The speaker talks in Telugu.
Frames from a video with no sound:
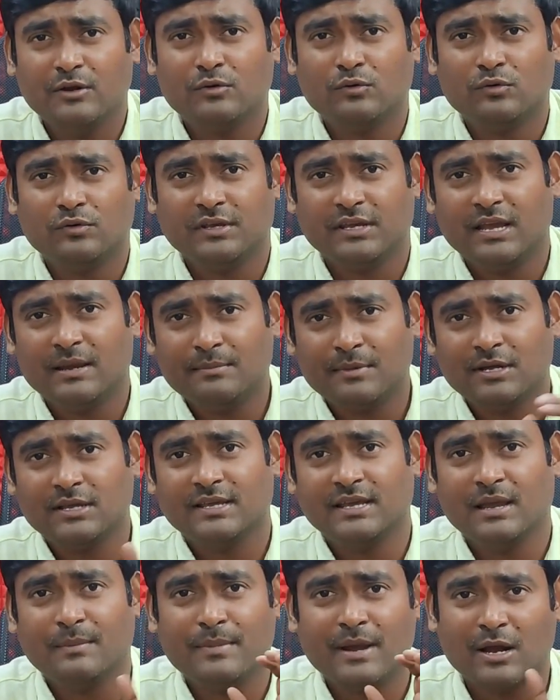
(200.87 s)
నేను ఏ మా
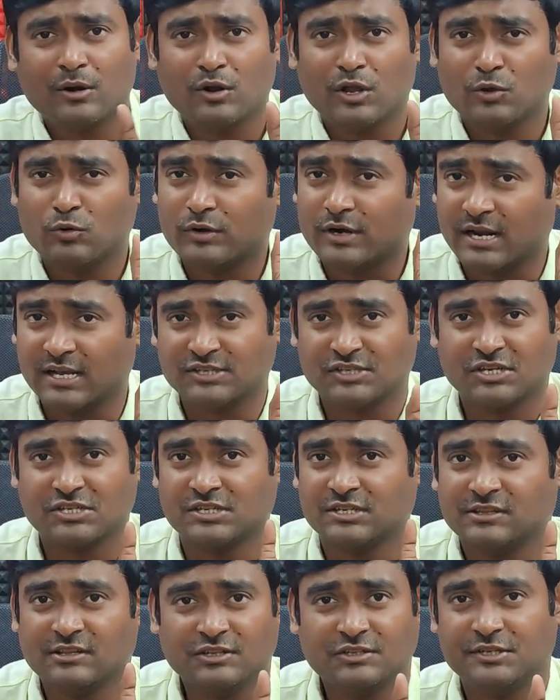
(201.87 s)
ఏ బ్యాంకులో ఎక్కువ
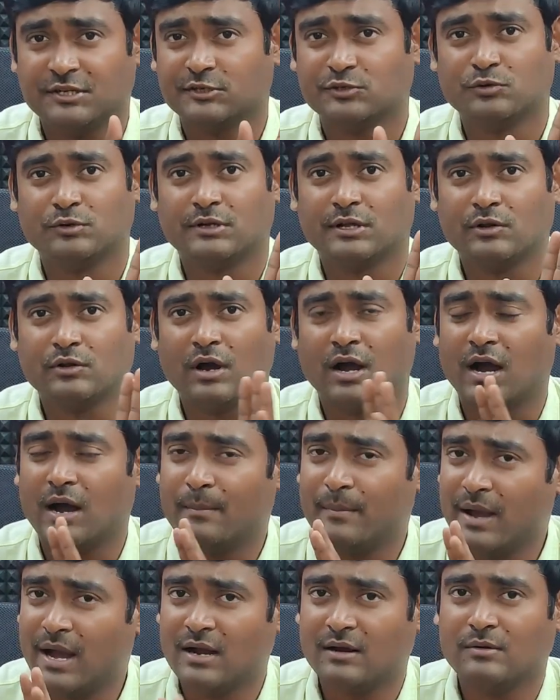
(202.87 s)
ట్రాన్సాక్షన్ అయితే చేస్తుంటానో
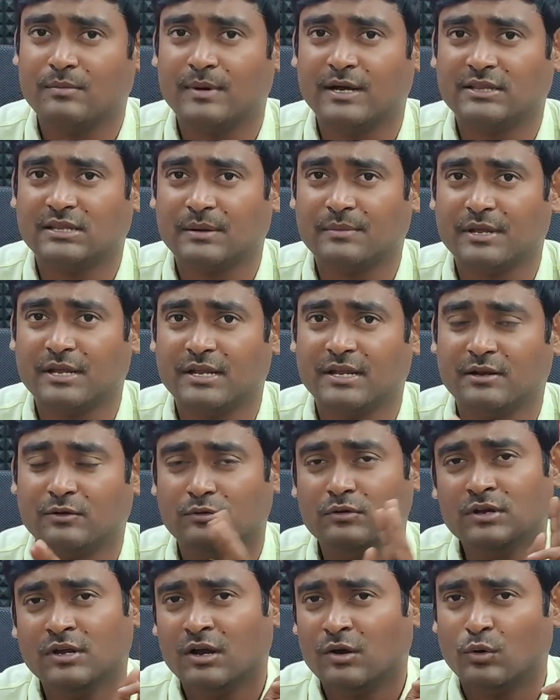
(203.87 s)
ఆ బ్యాంకు మాత్రమే
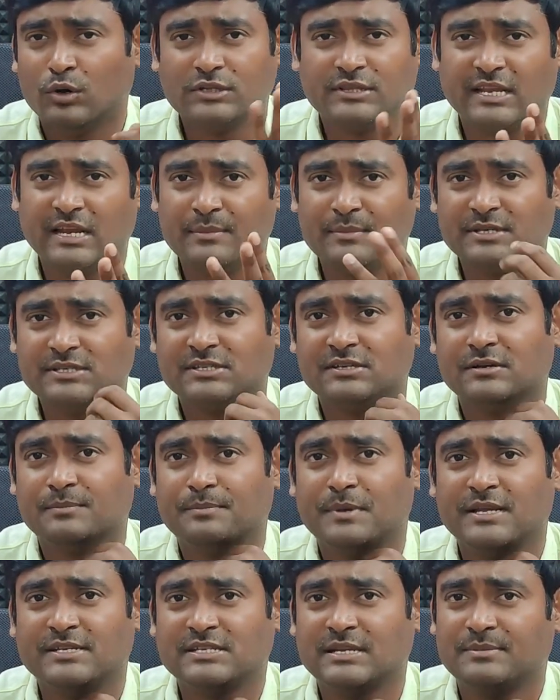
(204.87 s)
నేను ఒక త్రీ మంత్స్
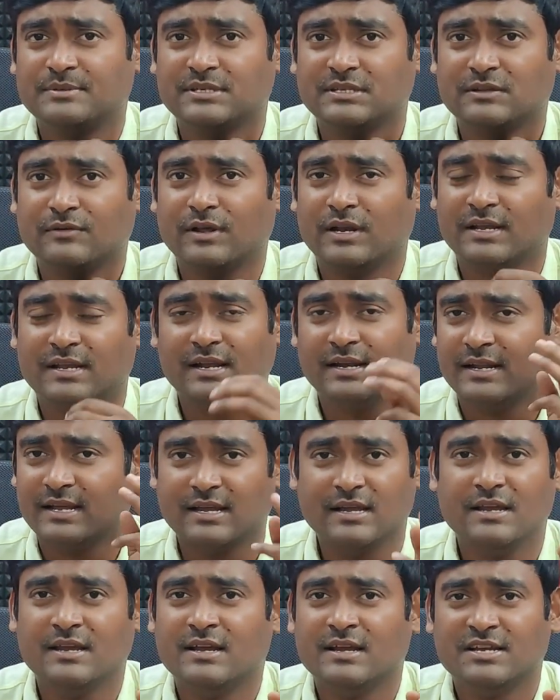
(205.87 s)
పే స్లిప్స్ అయితే వాళ్ళకి
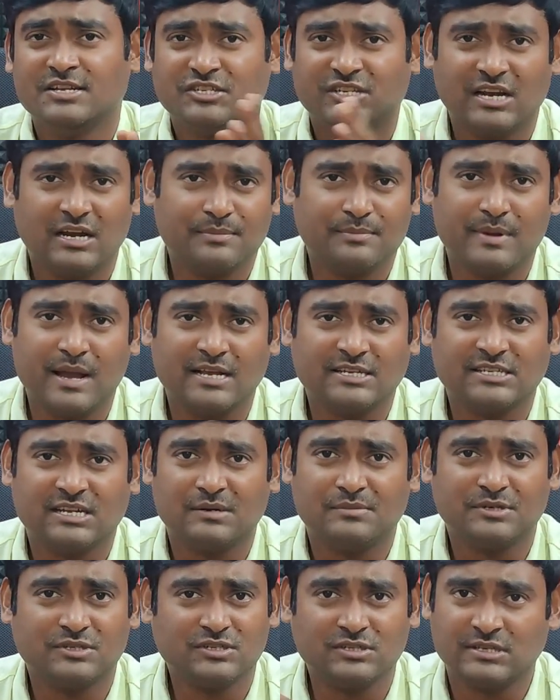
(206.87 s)
అంటే స్టేట్ బ్యాంక్
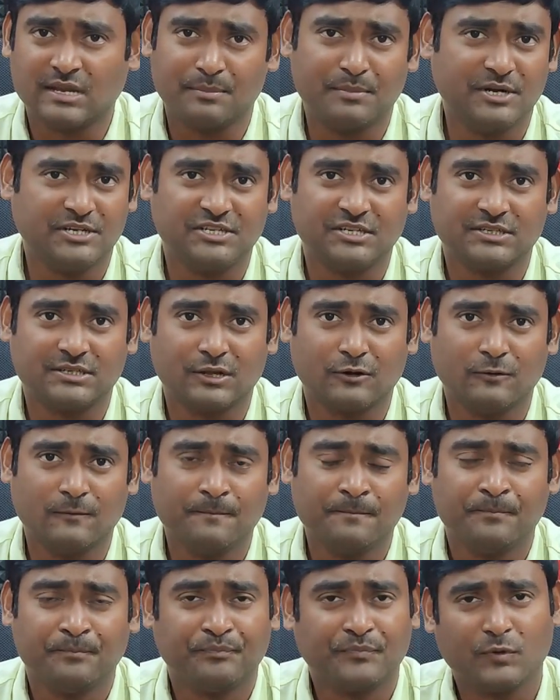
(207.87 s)
స్టేట్మెంట్స్ సబ్మిట్
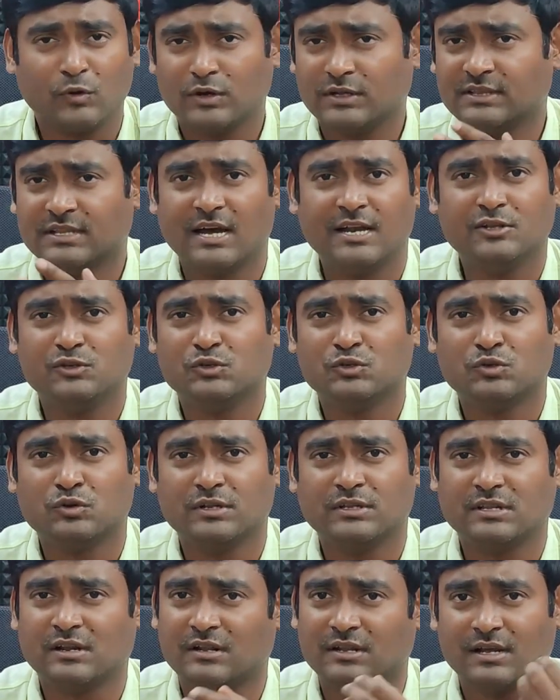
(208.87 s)
చేశాను ఓకే దాన్ని
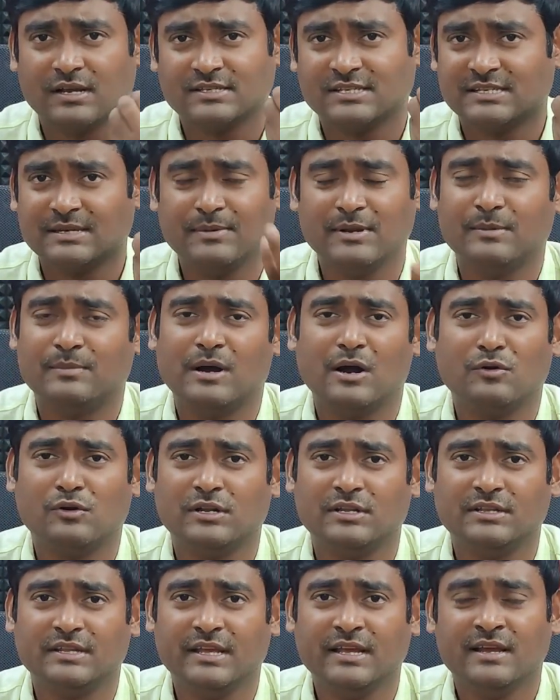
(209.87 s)
చూసుకుని తర్వాత నాకు సివిల్
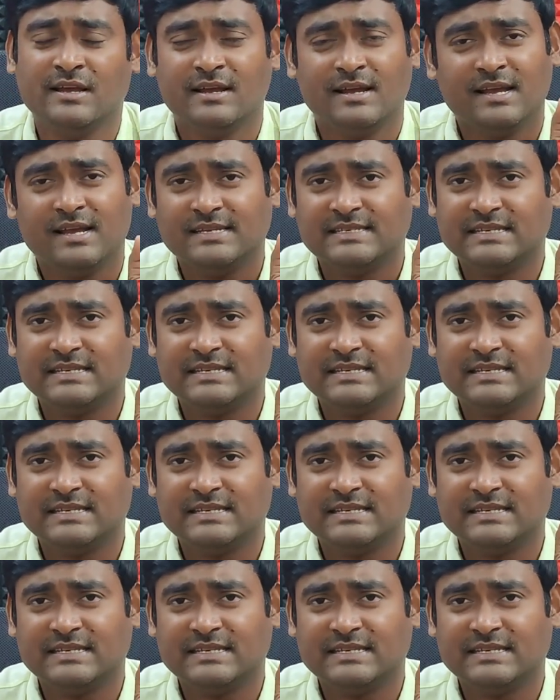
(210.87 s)
బాగుండింది